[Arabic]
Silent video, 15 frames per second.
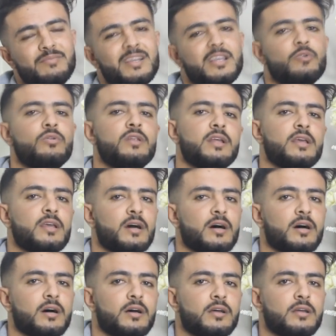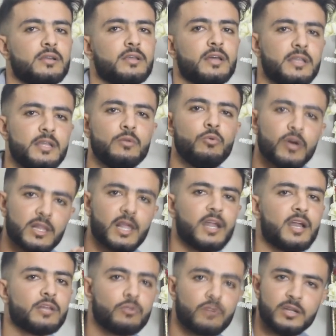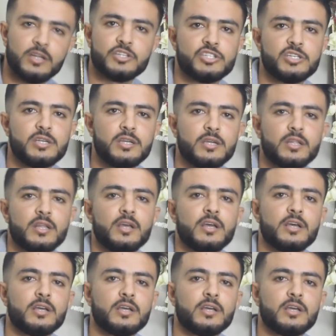كيقول لي يعني الوقت اللي غنعيطوا لك حنا تجي